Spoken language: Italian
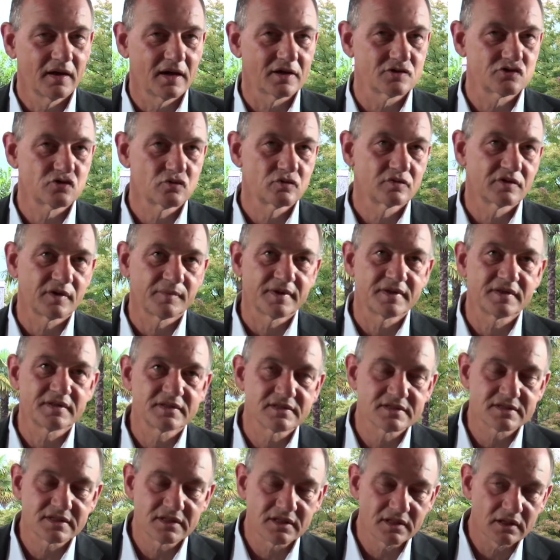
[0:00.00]

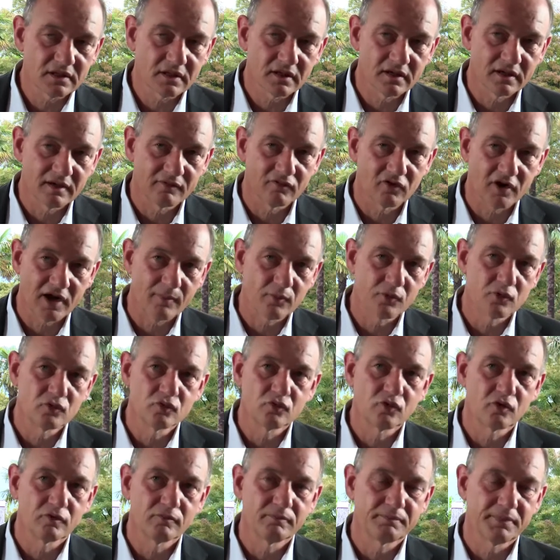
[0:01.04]
Assolutamente sì, lavoriamo in
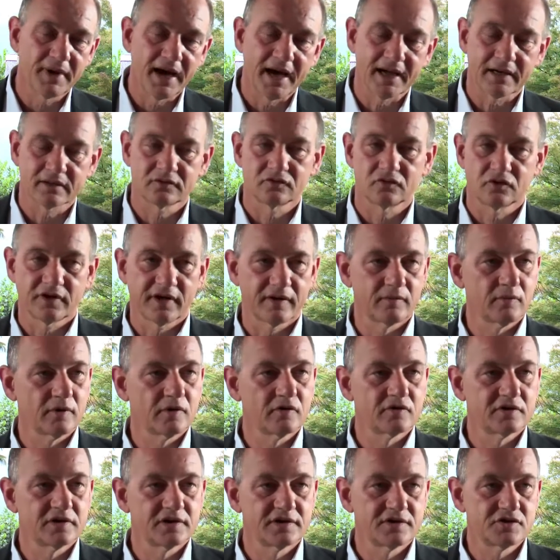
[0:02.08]
un comparto che è
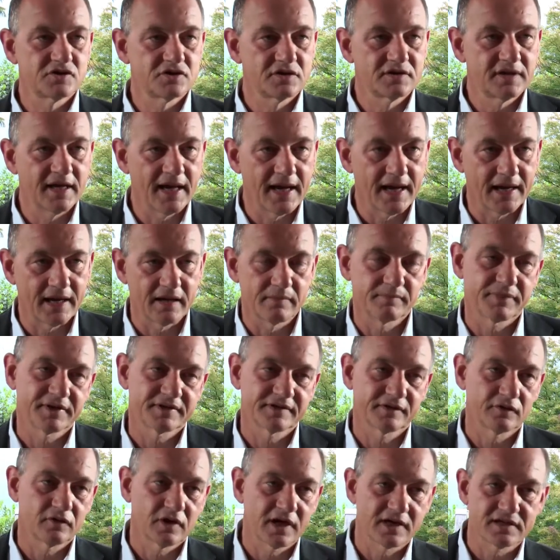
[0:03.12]
quello del digitale, in
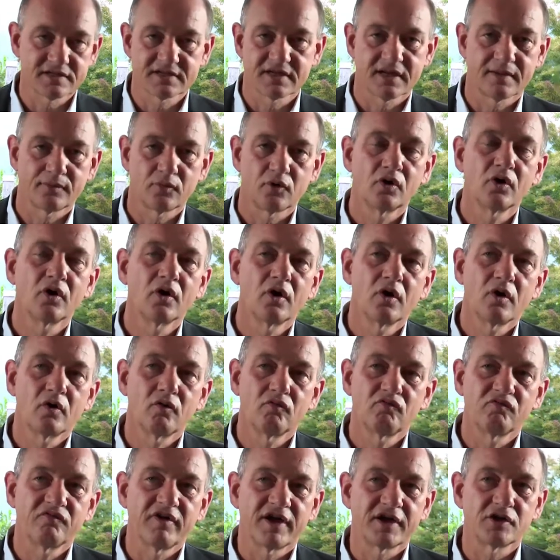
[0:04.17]
particolare siamo
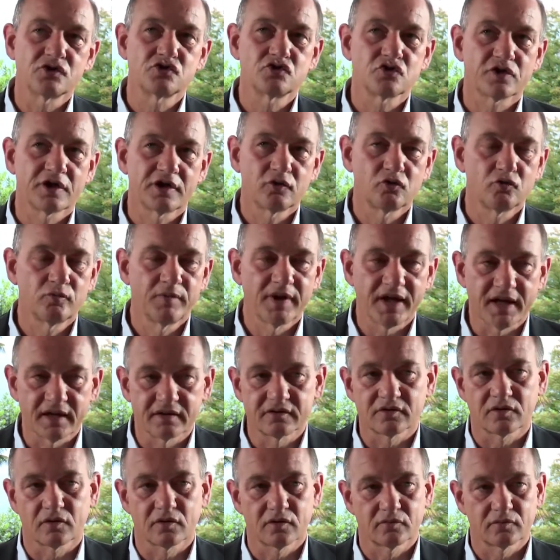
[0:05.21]
un venture
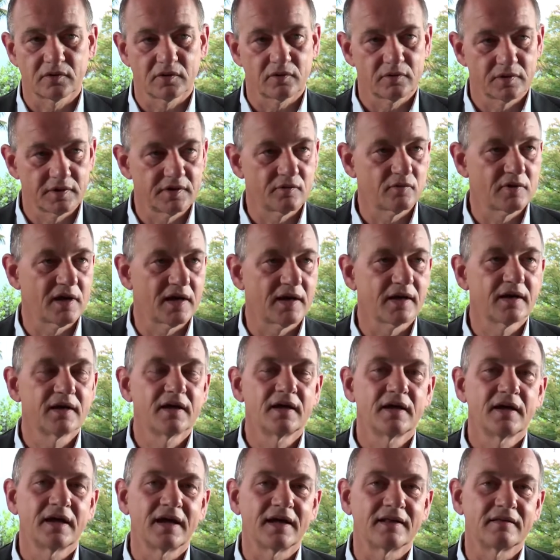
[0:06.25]
incubator, quindi
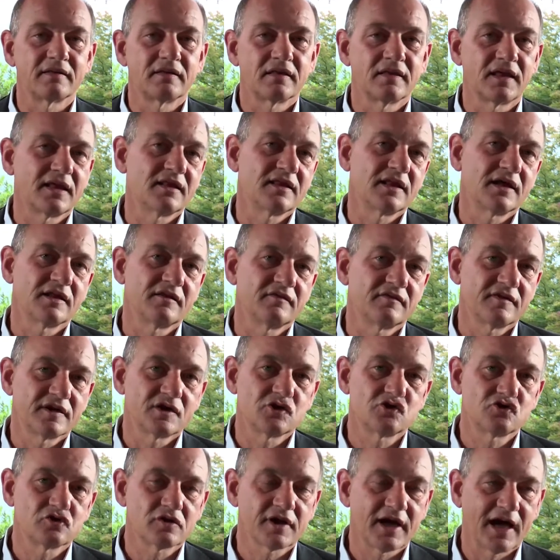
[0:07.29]
un'azienda di
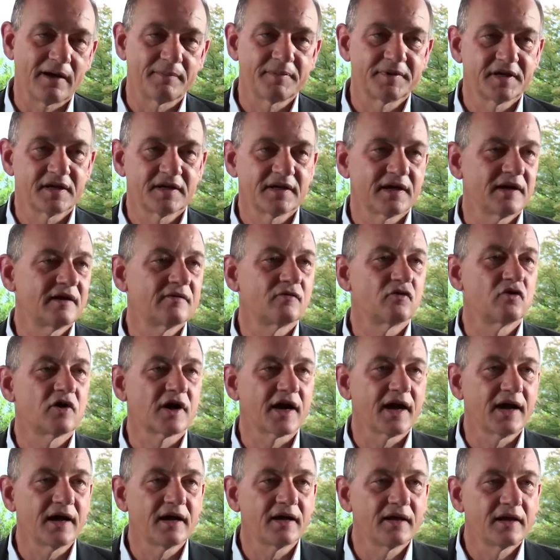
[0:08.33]
venture capital che
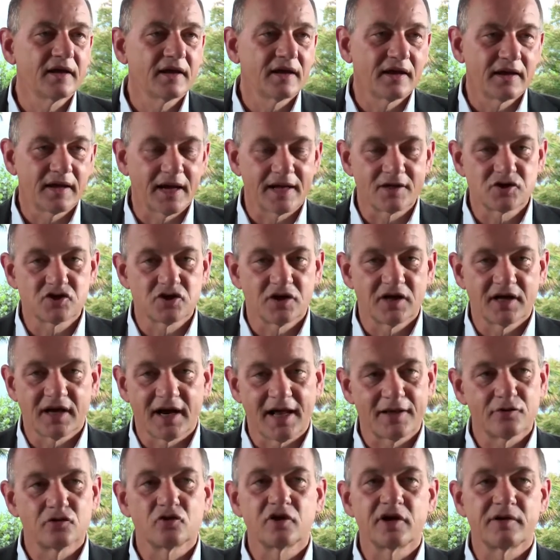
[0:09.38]
lavora
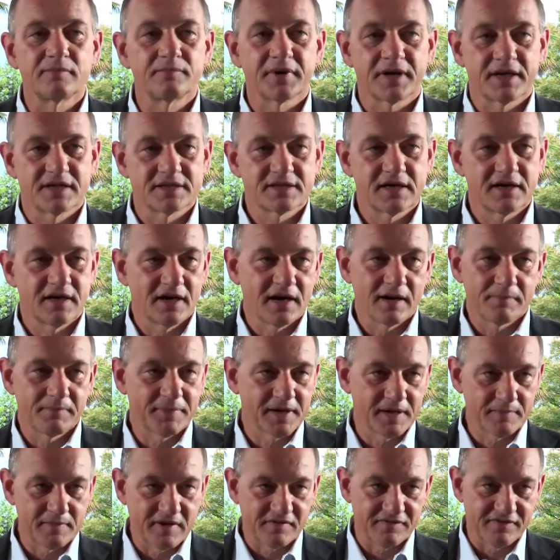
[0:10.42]
accelerando le imprese nella
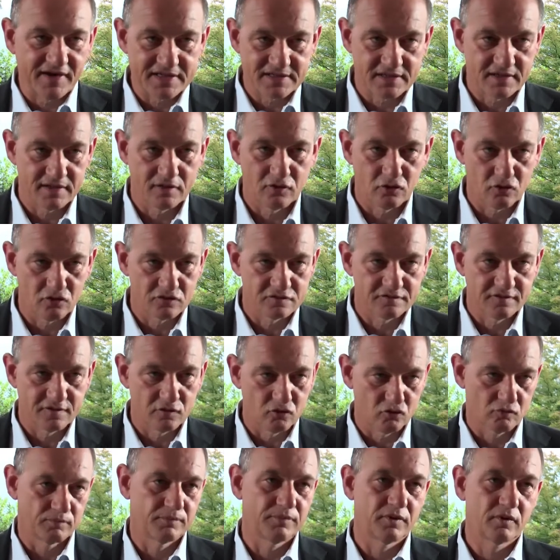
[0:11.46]
prima fase del loro
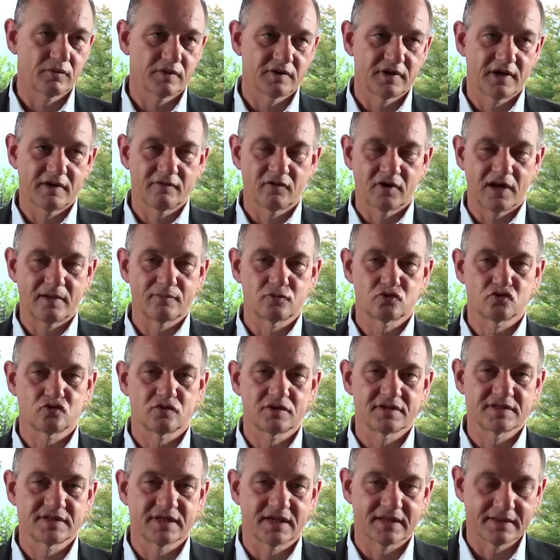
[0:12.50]
sviluppo, quindi lavoriamo
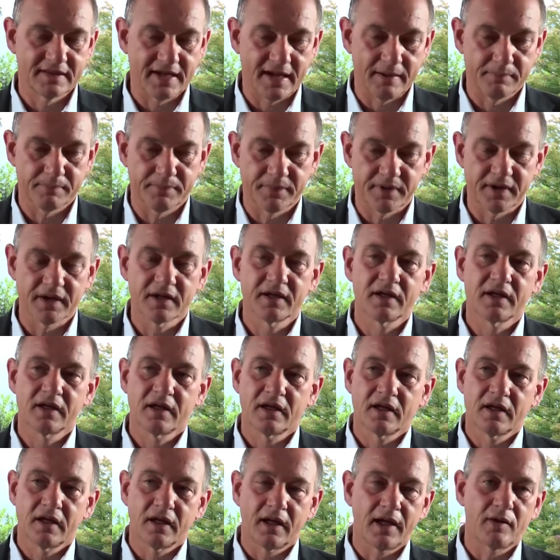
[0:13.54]
sulle
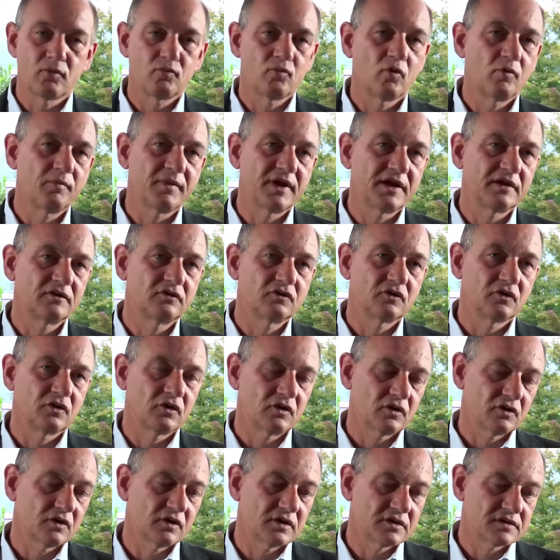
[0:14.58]
start-up. È un
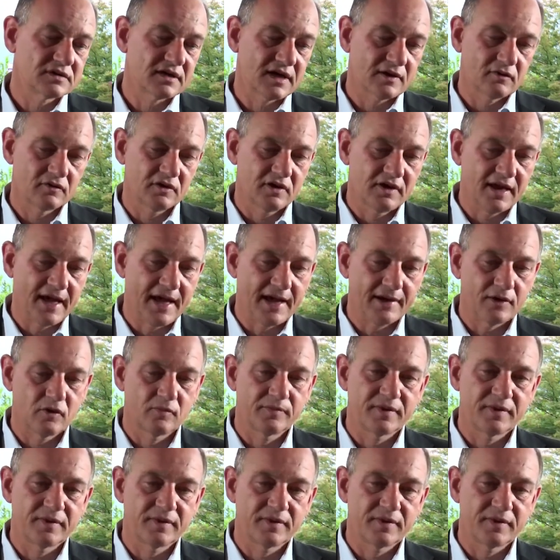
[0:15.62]
momento eh, straordinario